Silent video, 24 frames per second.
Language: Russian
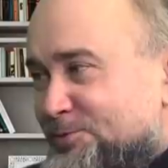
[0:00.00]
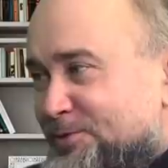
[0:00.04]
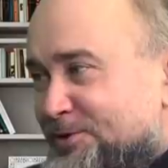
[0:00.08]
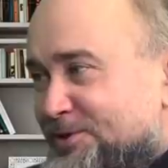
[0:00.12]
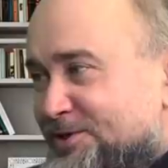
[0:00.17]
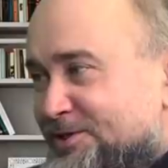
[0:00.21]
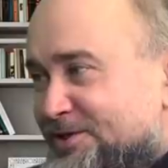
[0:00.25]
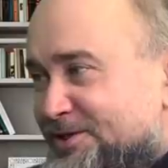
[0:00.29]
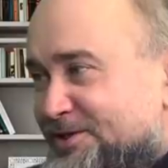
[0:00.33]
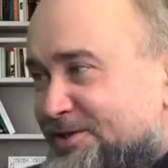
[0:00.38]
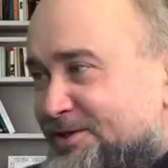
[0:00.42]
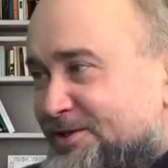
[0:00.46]

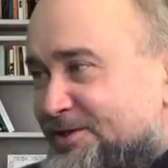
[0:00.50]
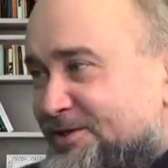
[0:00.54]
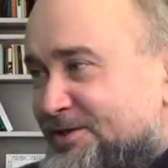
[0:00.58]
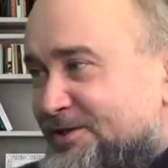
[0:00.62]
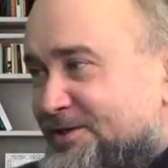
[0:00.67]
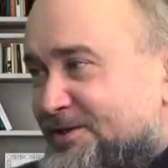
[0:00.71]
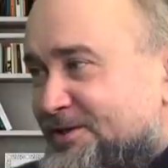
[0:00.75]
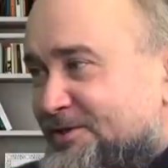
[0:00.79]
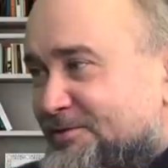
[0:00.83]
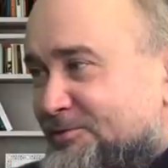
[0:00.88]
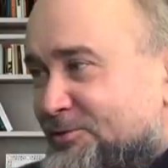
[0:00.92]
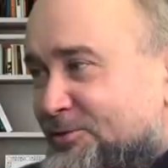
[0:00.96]
спросить?
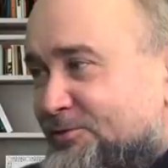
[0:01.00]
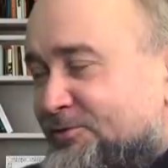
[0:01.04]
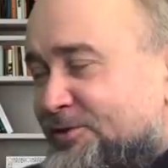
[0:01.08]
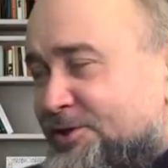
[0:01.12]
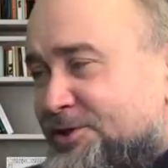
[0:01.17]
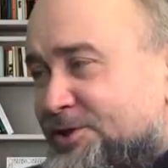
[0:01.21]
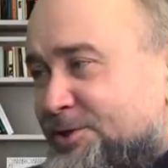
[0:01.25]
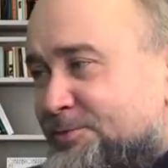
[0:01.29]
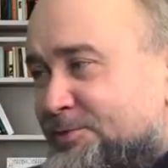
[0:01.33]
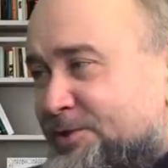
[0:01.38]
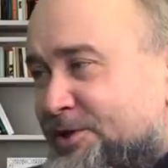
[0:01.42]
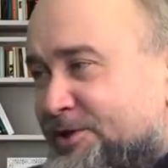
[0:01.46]
Вот
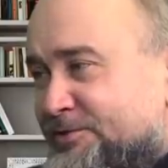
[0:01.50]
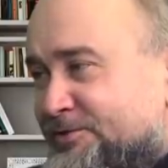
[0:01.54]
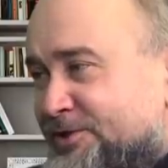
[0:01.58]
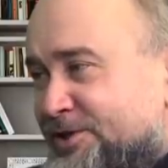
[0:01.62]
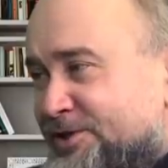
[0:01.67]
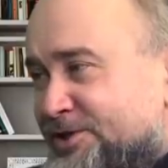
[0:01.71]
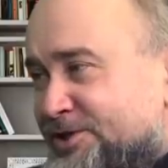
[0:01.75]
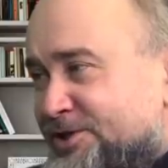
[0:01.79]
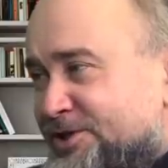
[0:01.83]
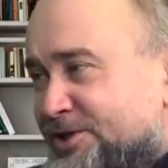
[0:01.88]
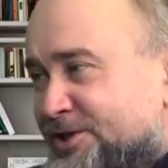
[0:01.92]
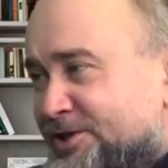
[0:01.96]
ваши первые
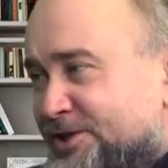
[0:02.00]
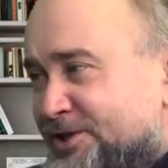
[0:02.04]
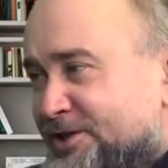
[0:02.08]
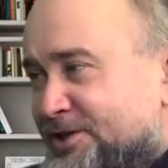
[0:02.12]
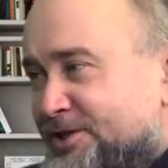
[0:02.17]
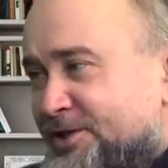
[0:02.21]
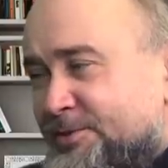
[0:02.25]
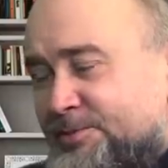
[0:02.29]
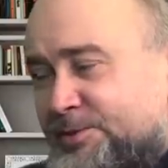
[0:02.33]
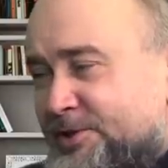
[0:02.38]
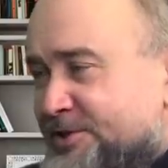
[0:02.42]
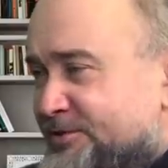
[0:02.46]
ожидания,
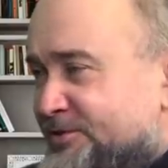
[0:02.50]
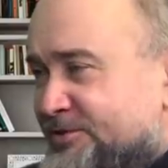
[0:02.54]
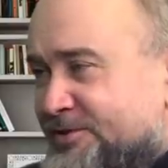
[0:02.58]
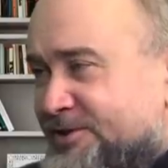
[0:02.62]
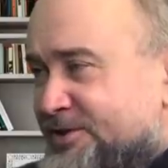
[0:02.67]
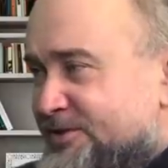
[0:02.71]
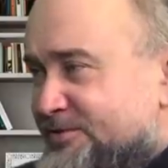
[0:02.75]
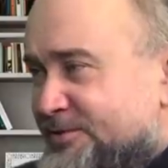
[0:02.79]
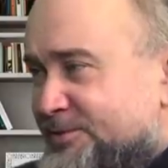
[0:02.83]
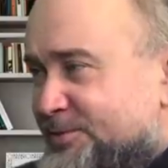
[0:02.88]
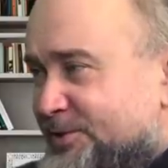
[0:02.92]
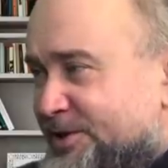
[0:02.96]
когда первый
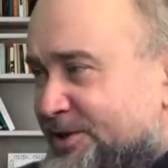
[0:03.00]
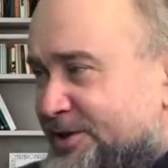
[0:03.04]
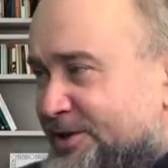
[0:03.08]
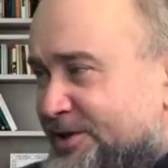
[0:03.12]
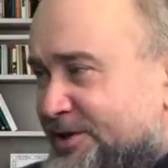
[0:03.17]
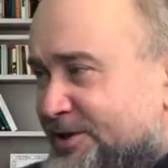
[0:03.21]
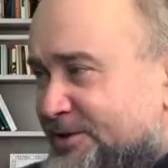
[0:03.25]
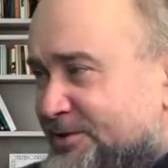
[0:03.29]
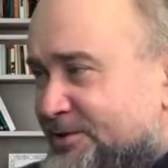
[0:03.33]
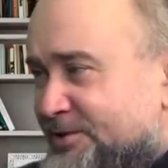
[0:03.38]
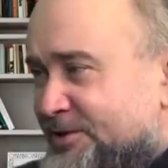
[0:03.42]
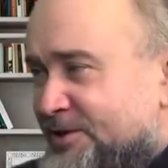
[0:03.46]
раз вы
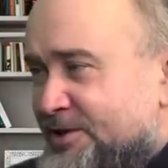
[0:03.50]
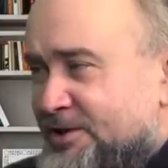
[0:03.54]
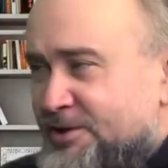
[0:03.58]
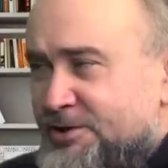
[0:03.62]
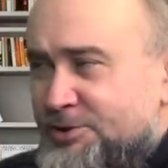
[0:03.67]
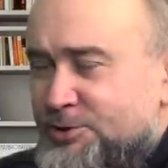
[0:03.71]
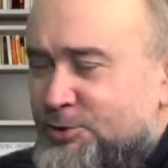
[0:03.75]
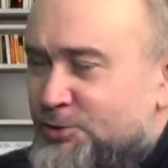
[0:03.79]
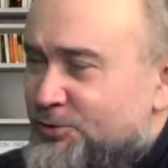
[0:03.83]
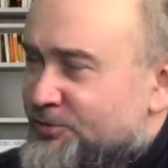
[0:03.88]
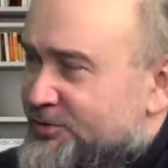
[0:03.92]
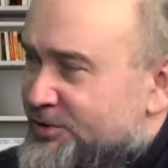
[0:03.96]
поехали,
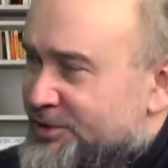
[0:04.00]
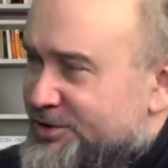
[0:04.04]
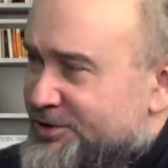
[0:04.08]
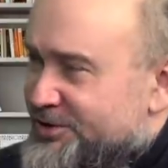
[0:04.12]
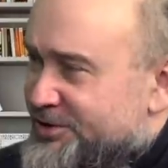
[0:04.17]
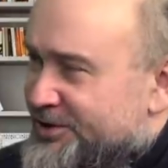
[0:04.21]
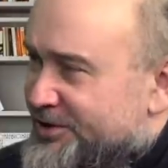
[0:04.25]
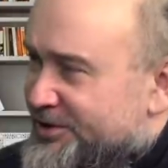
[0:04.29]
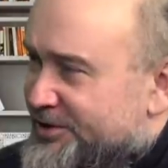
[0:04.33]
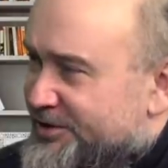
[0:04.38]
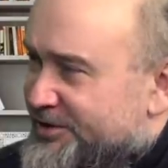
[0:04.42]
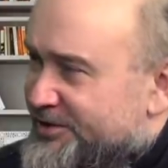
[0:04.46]
что вы
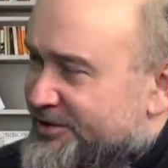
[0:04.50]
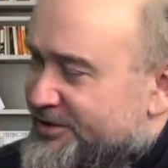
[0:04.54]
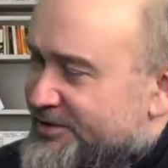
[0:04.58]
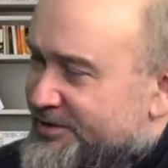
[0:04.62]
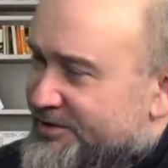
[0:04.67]
ожидали?